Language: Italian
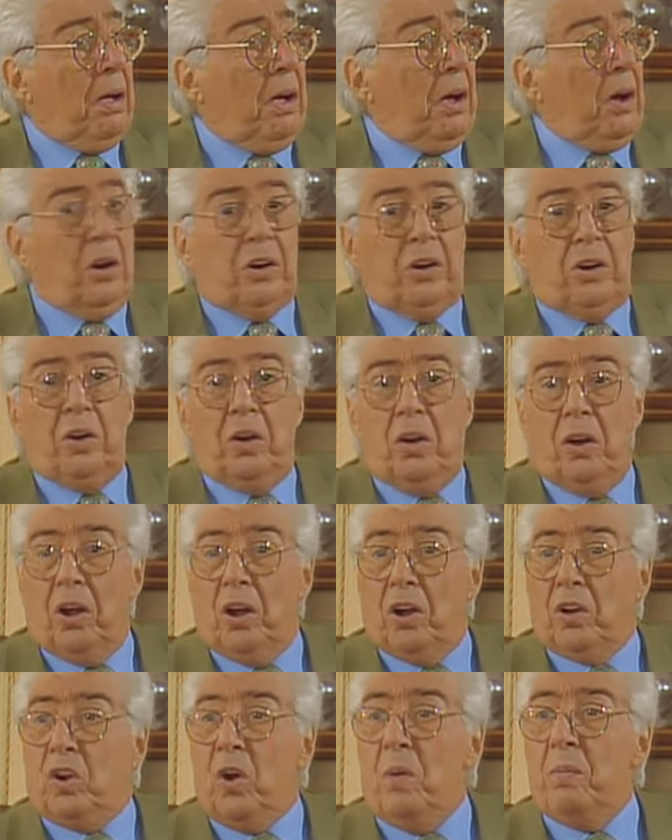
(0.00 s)
Oddio,
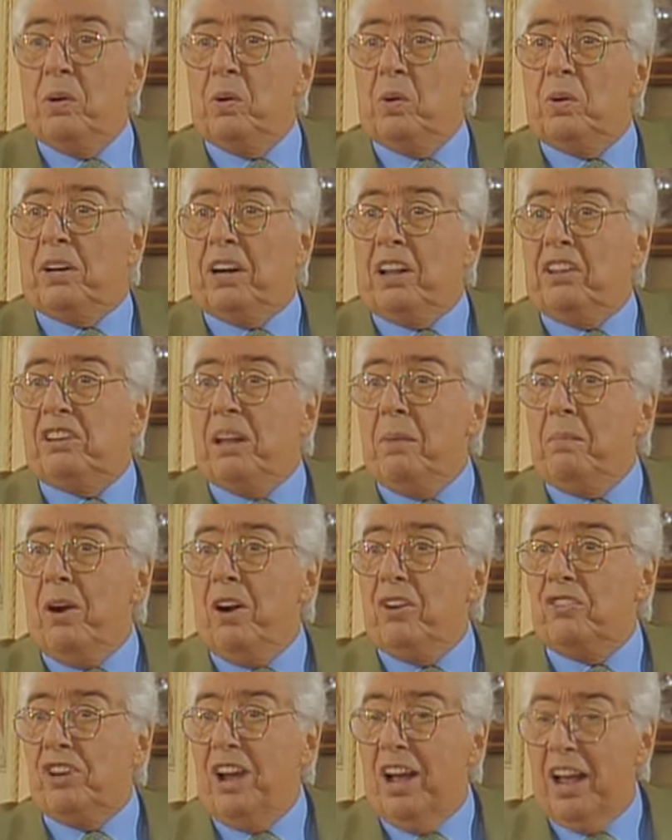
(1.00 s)
come Lucrezia
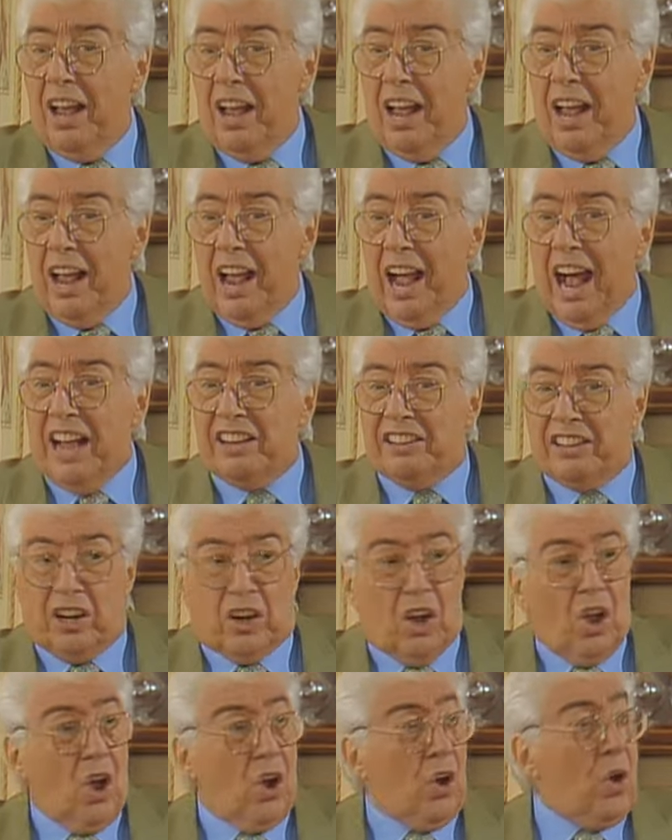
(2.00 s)
Borgia. Anzi,
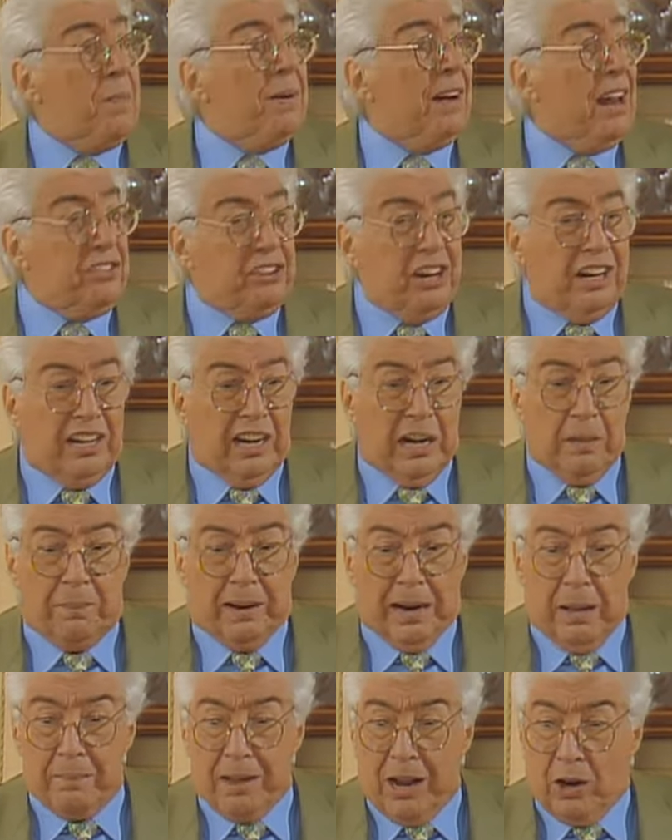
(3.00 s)
come la Gilda di
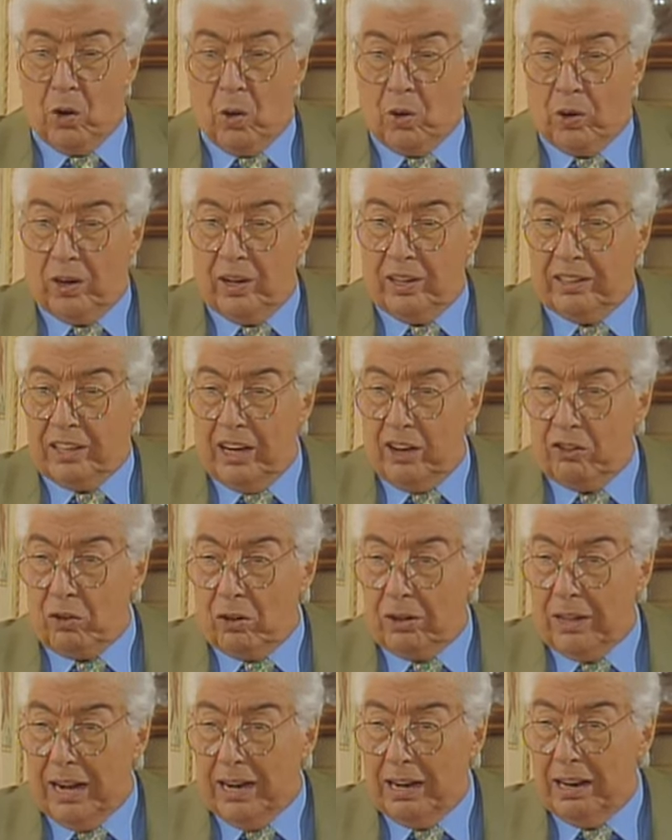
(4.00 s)
Parabiago, quella del
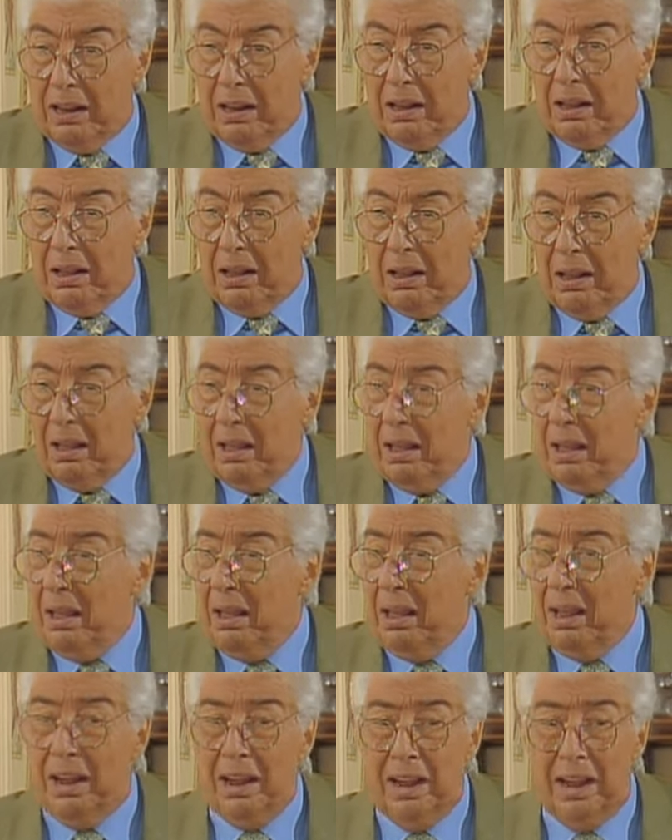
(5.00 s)
telegiornale.
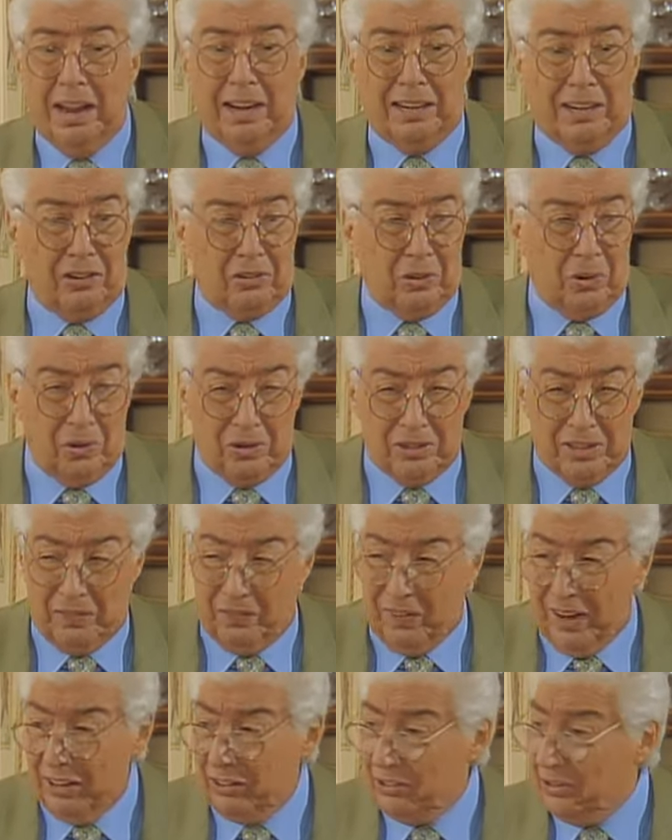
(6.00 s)
E adesso cosa
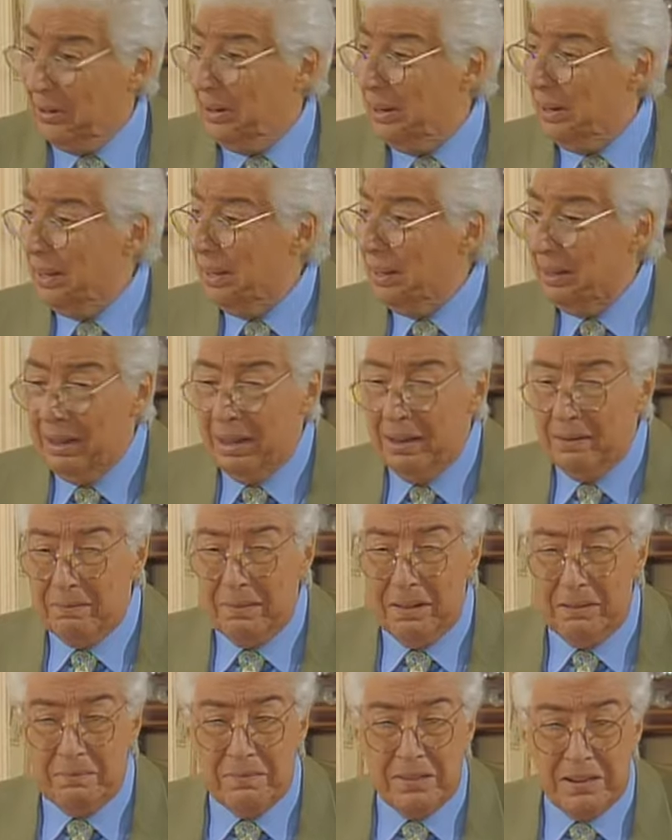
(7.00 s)
faccio?
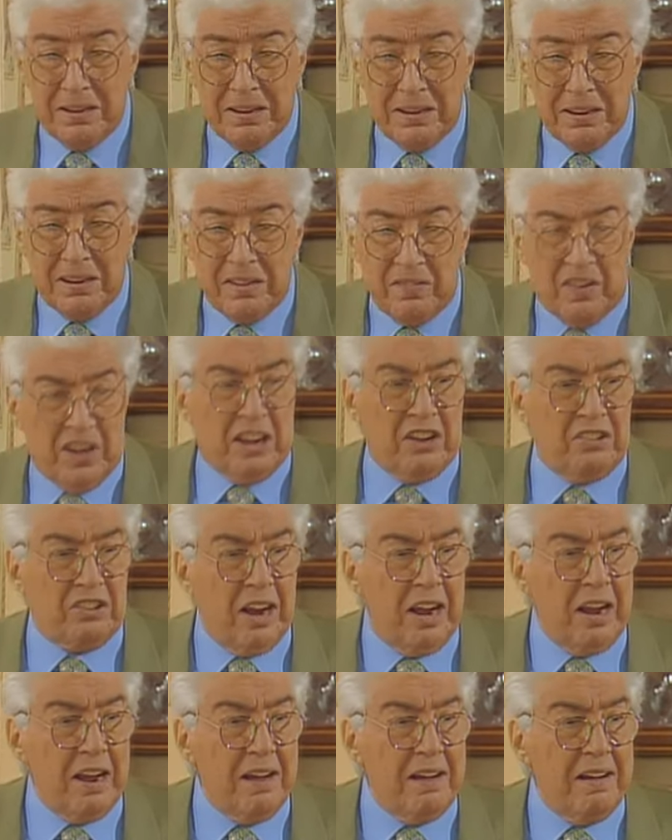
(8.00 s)

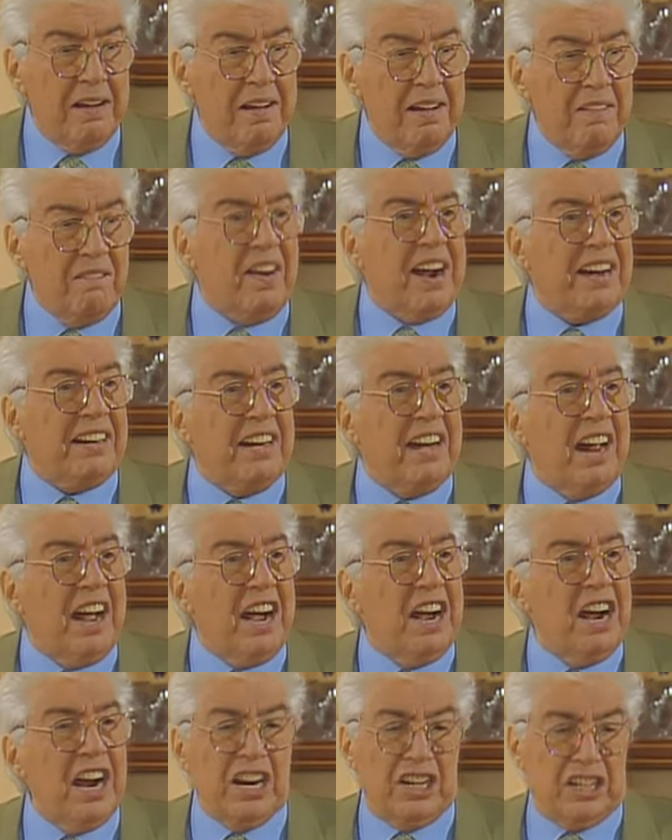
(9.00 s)
Felice, vai di
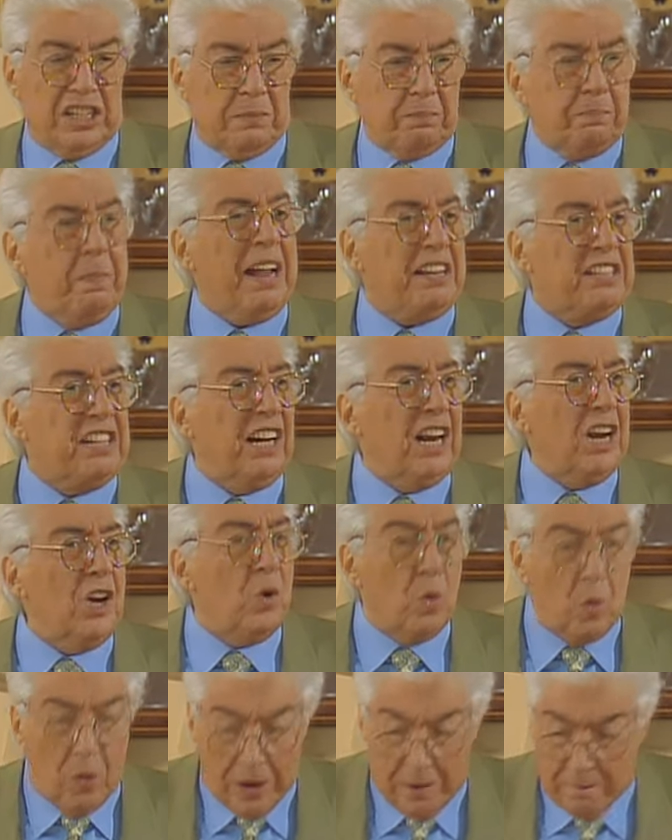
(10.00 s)
là e spezzala in
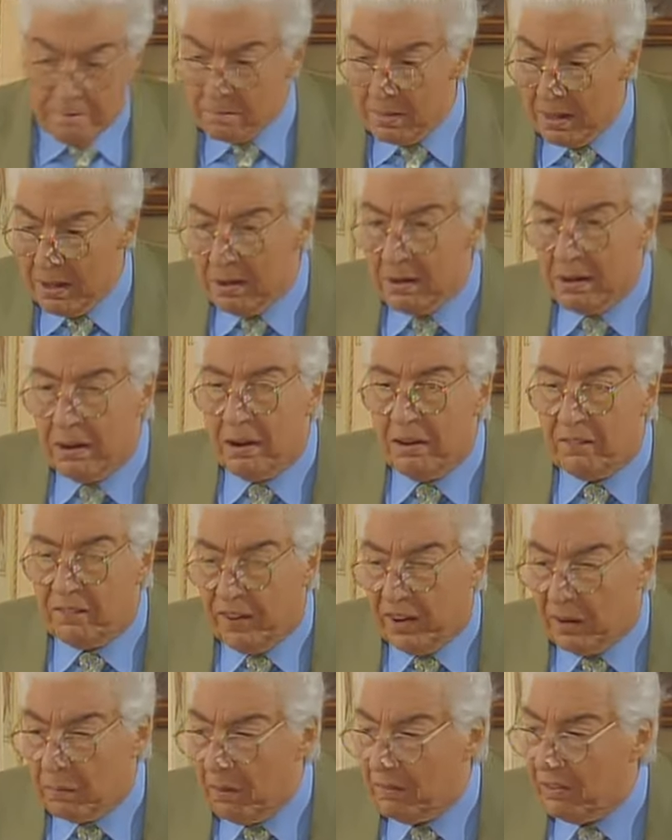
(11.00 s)
due.
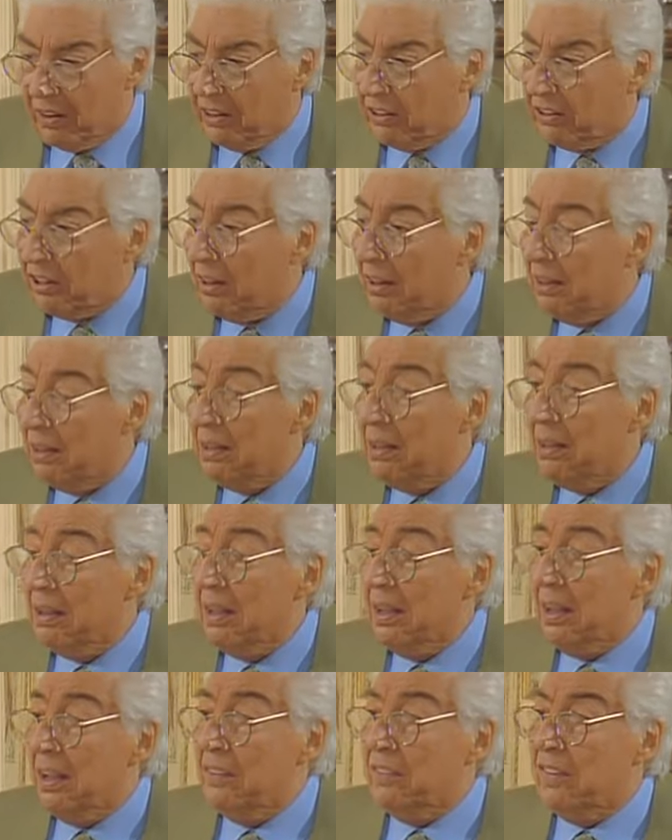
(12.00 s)
Fermo, Felice.
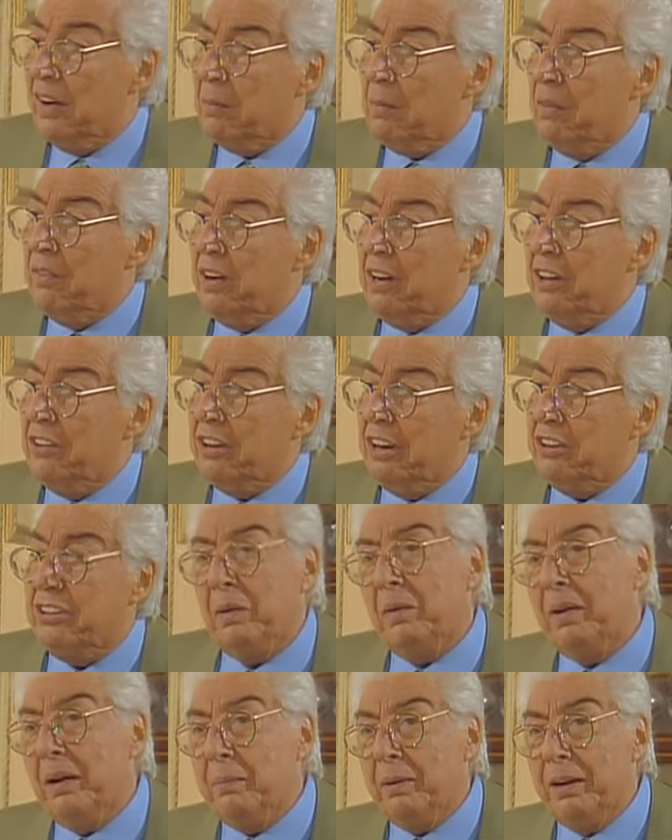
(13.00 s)
Fermo Felice, se
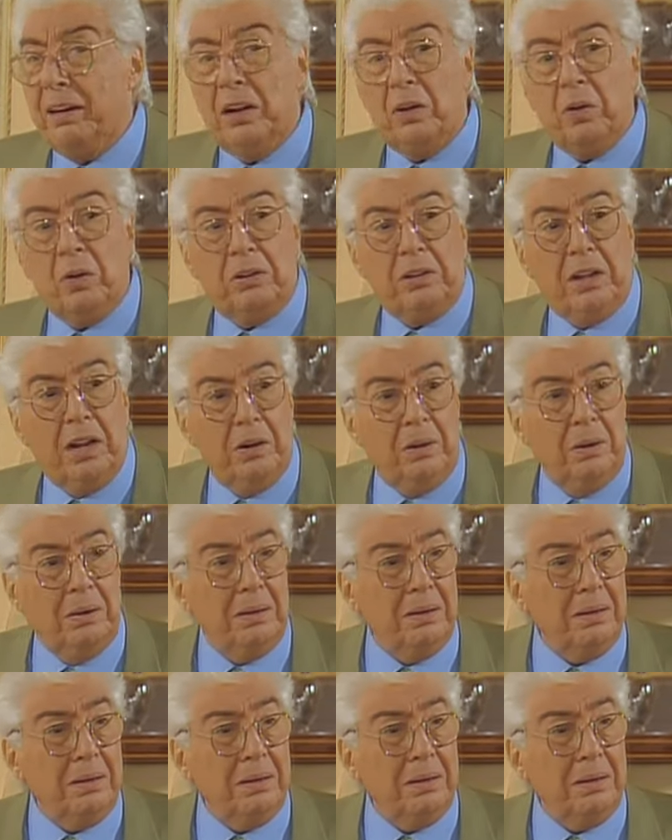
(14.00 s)
quella prende il coltello,